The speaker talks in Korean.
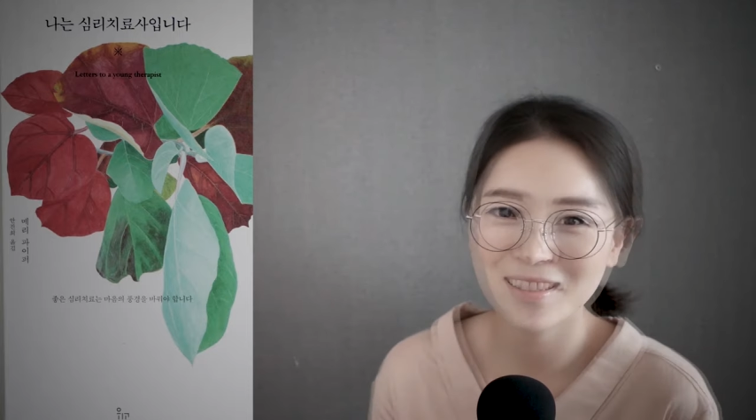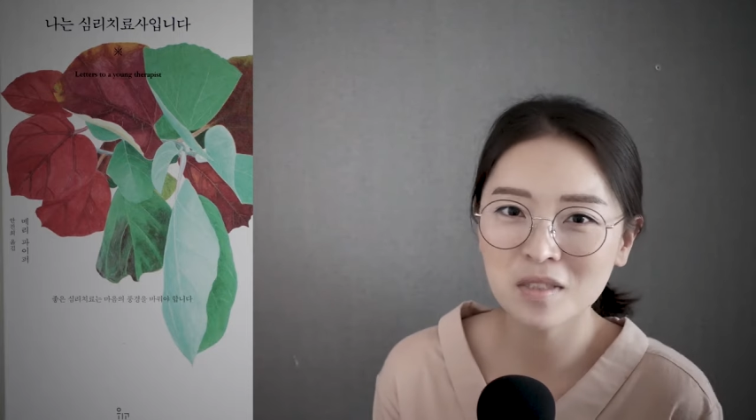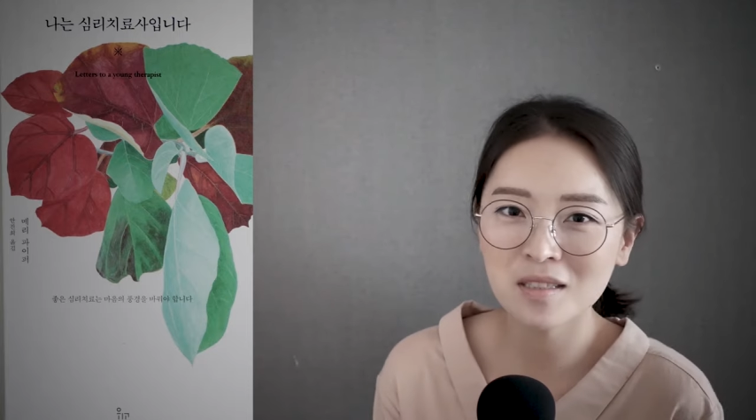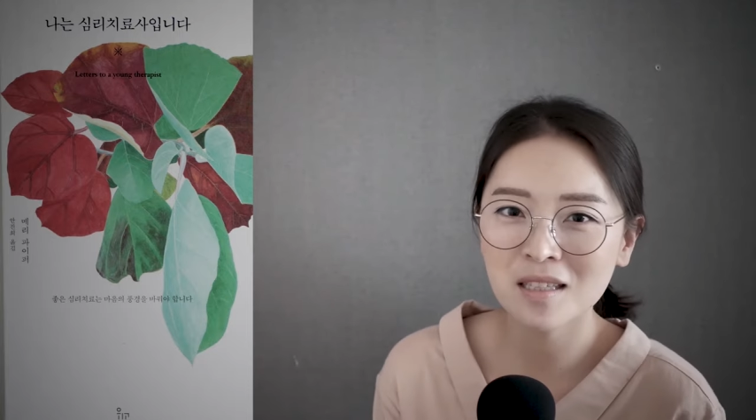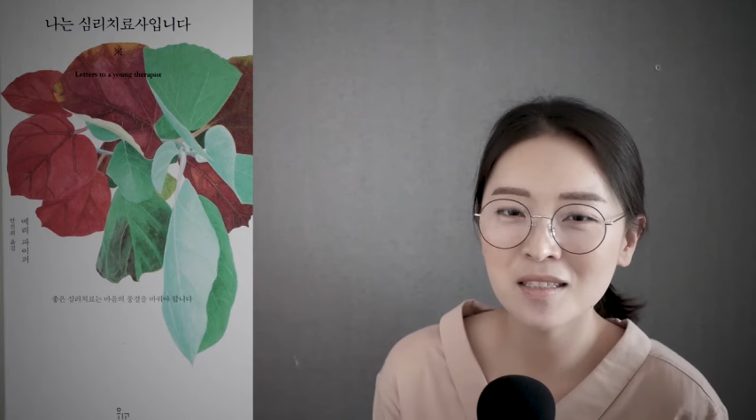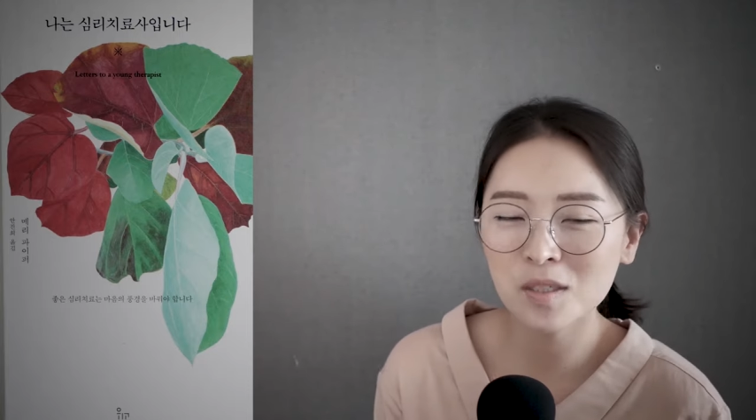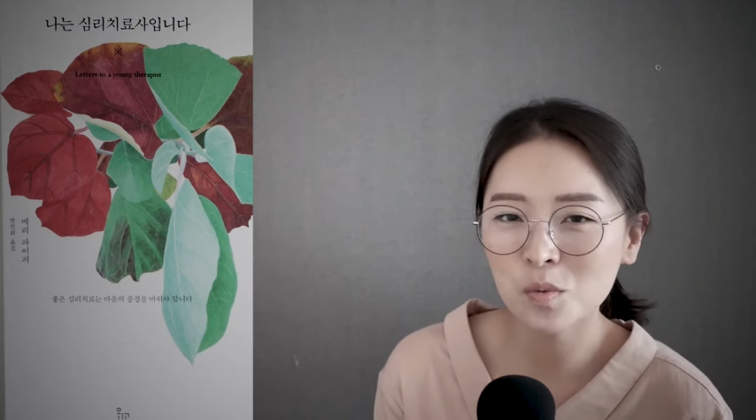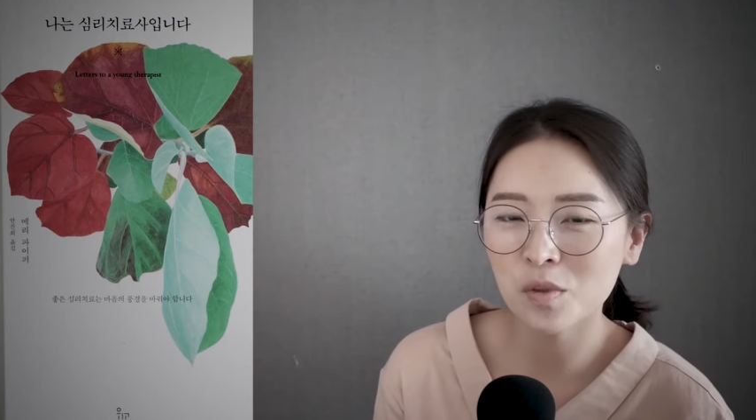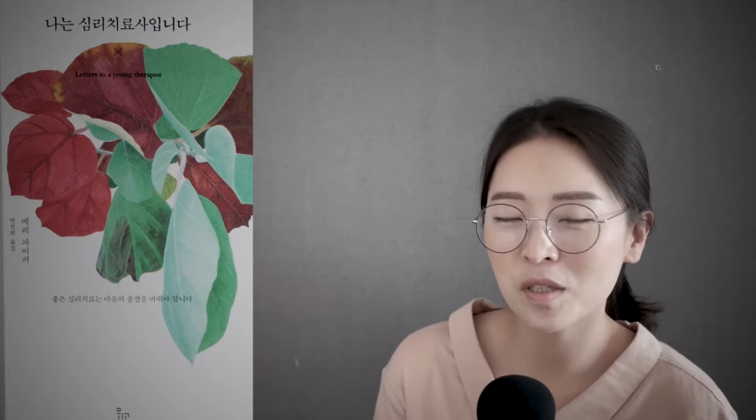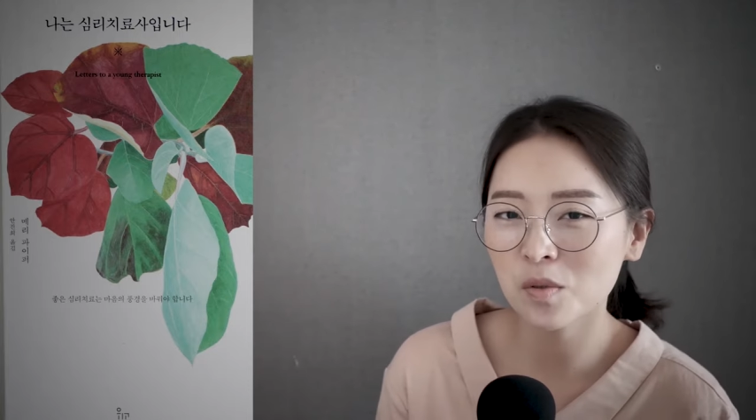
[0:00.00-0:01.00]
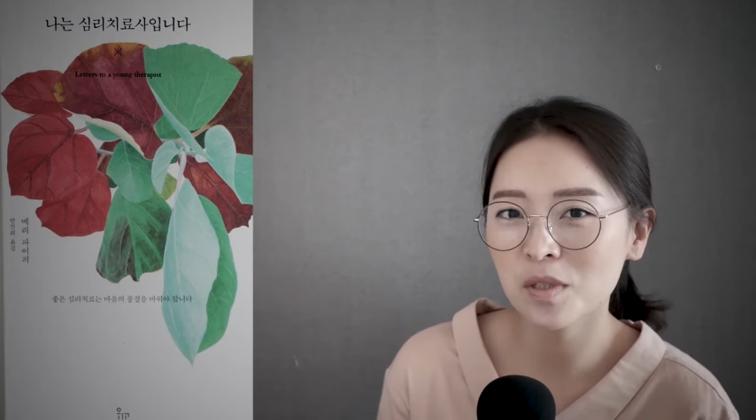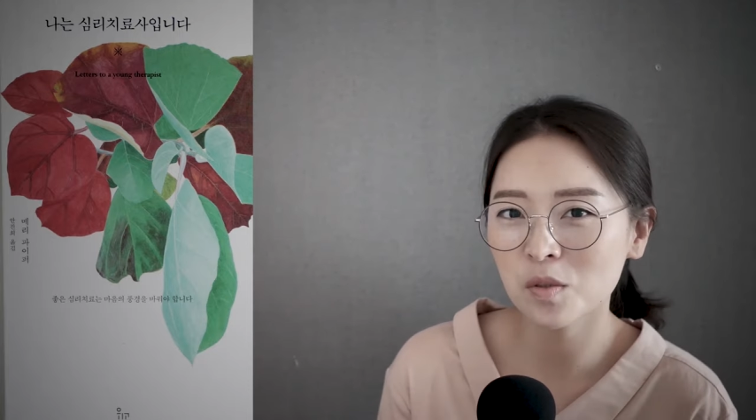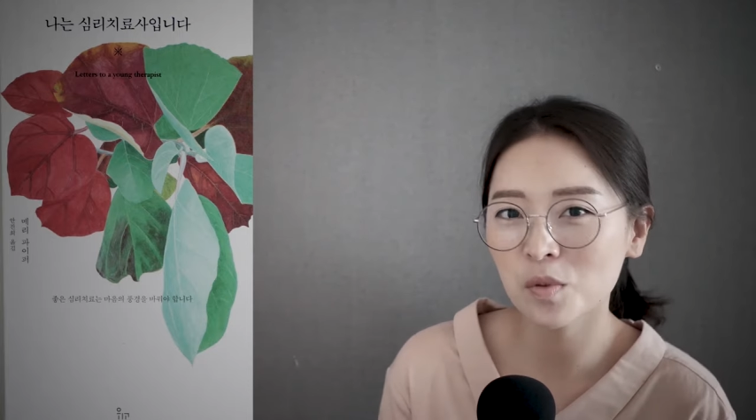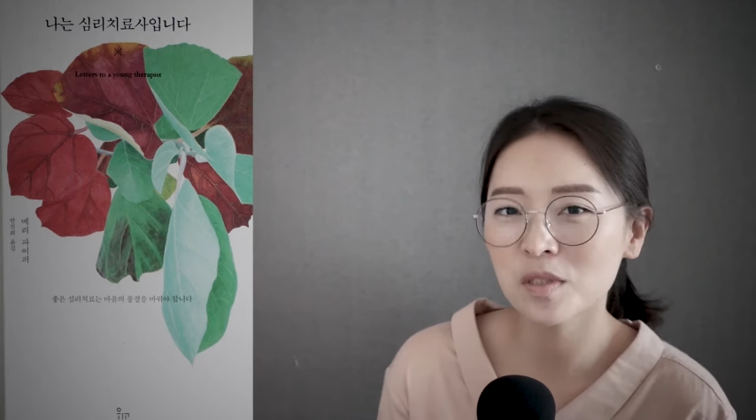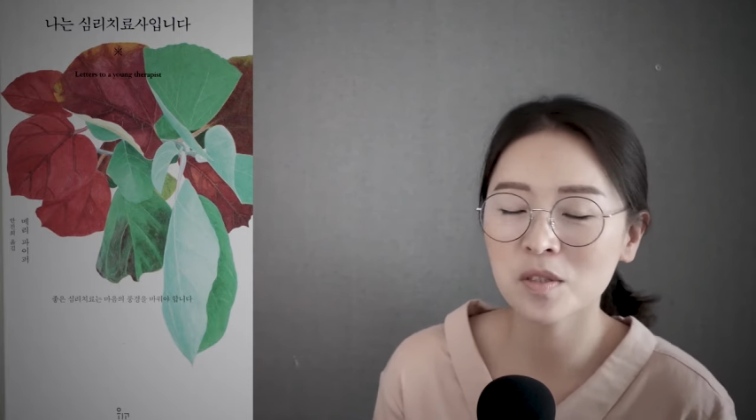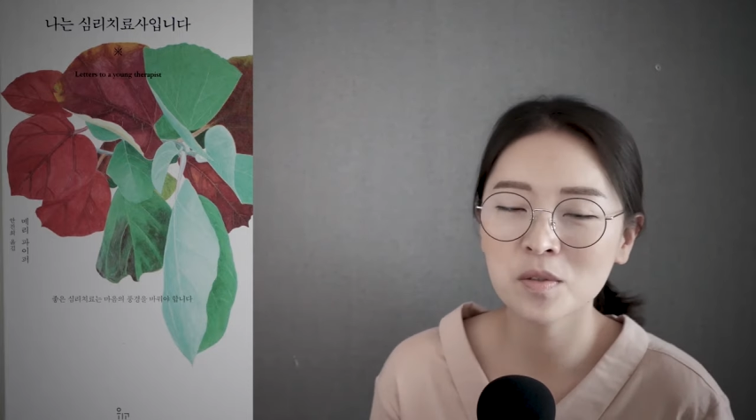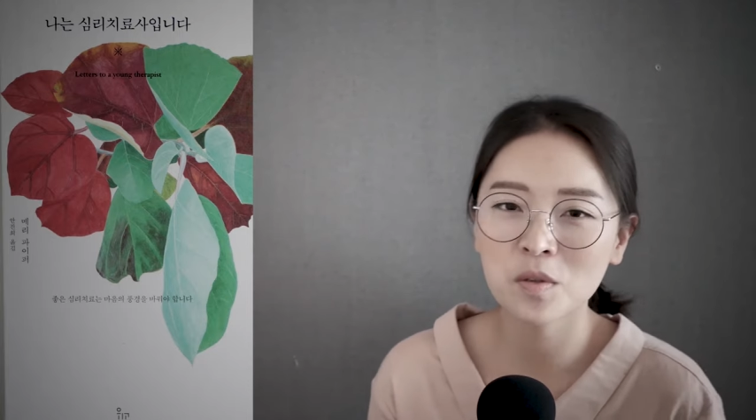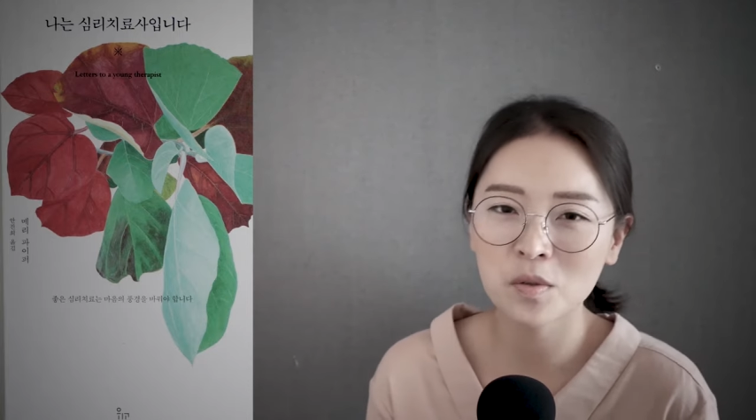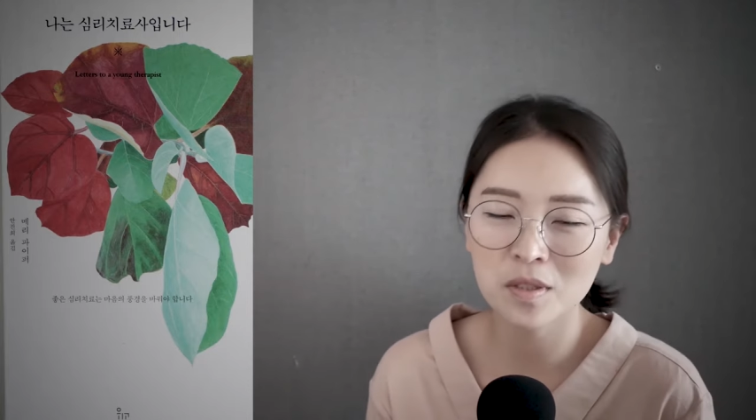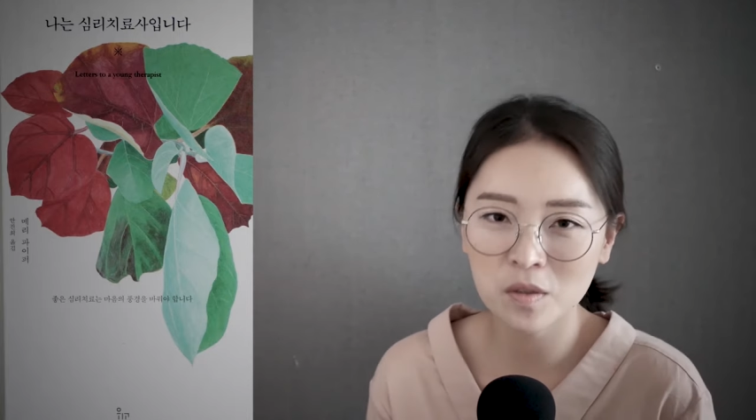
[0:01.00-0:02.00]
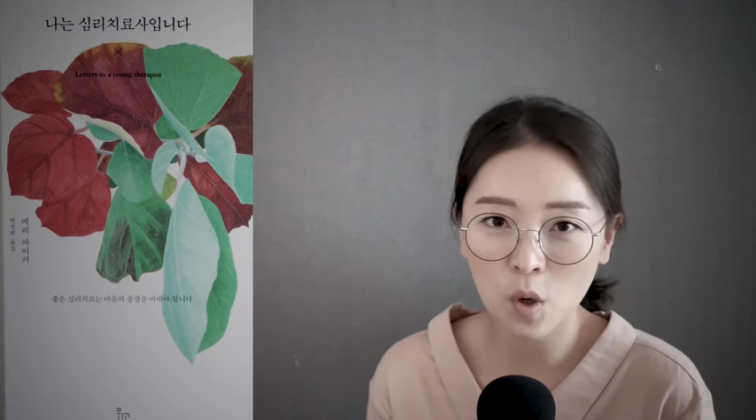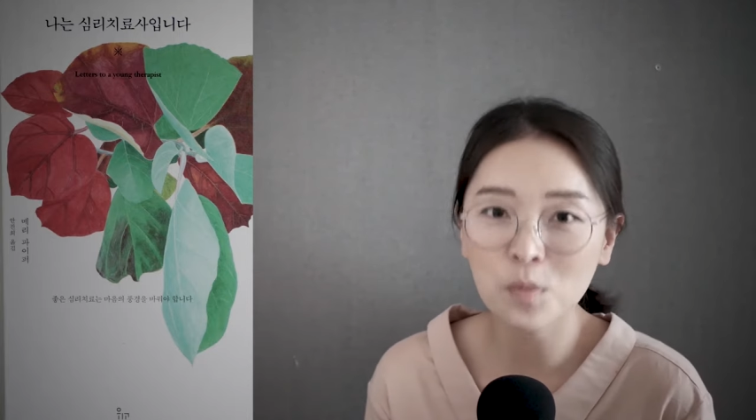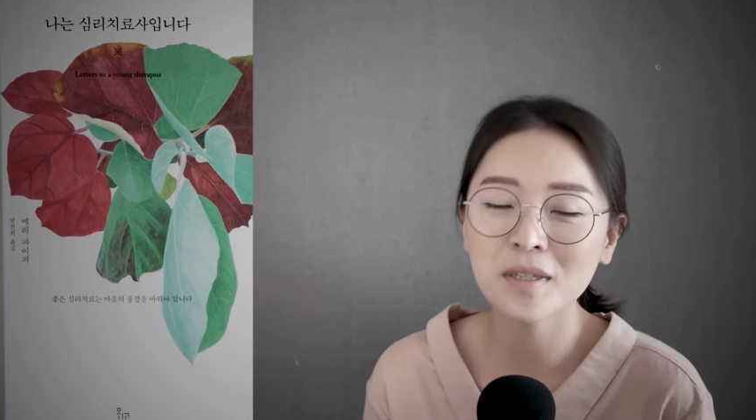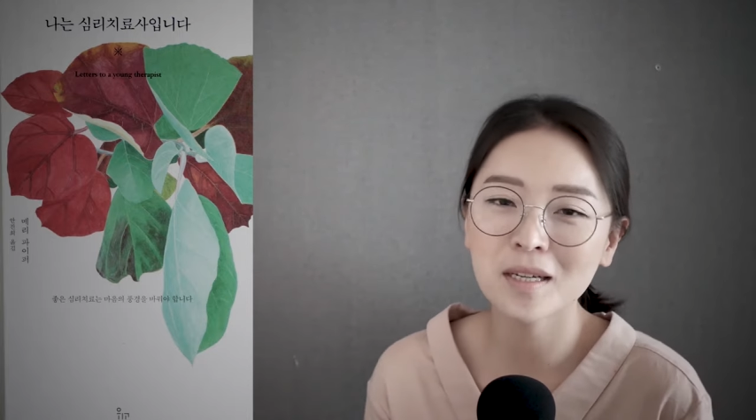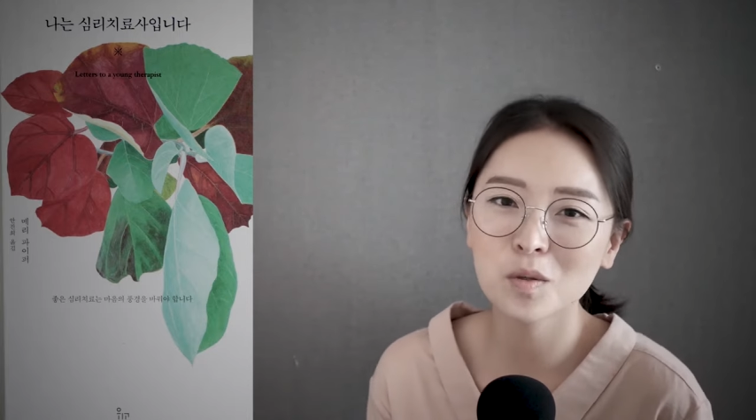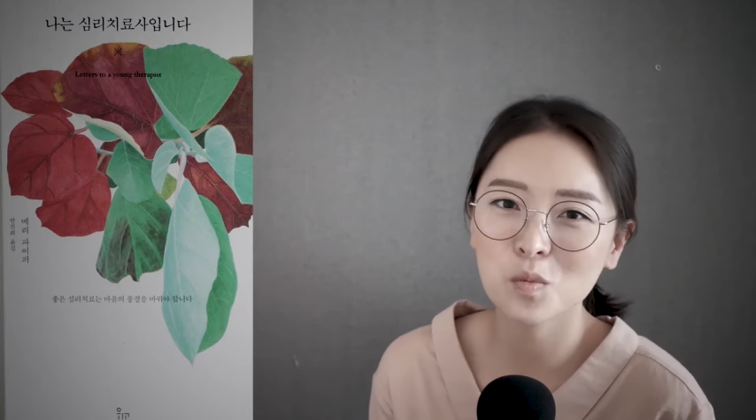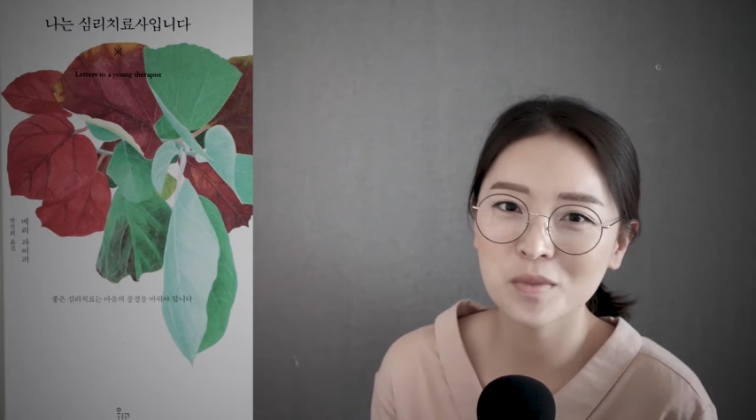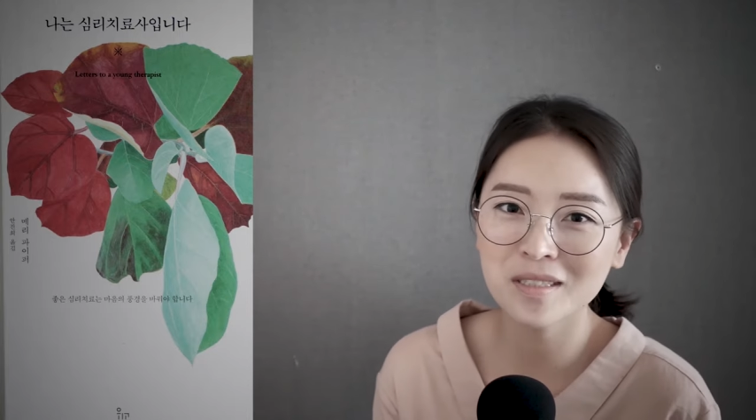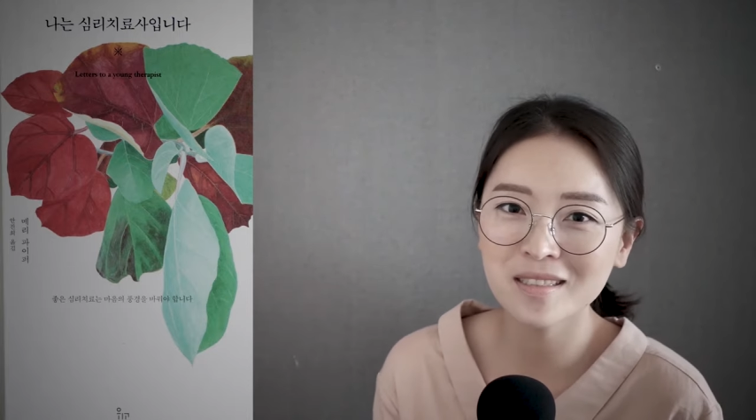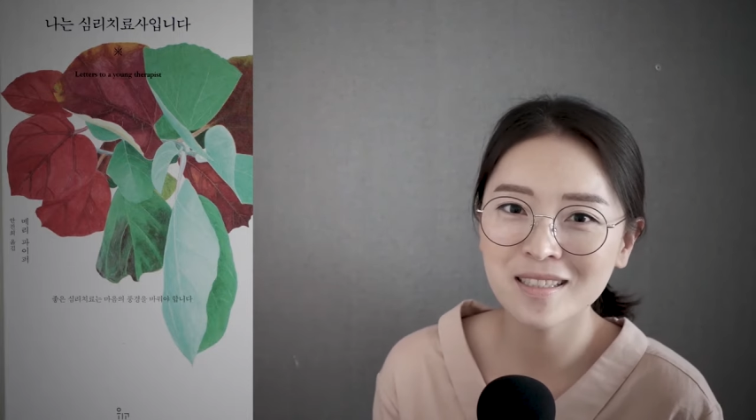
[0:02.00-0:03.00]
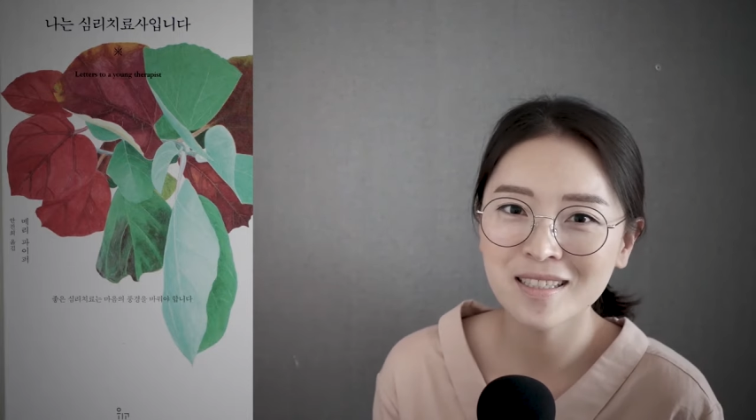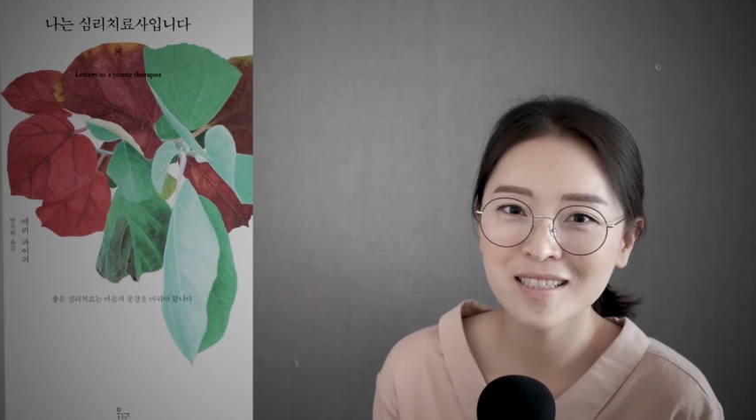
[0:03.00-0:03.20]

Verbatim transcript: 비슷한 책으로 예전에 소개시켜드렸던 어빈얄롬의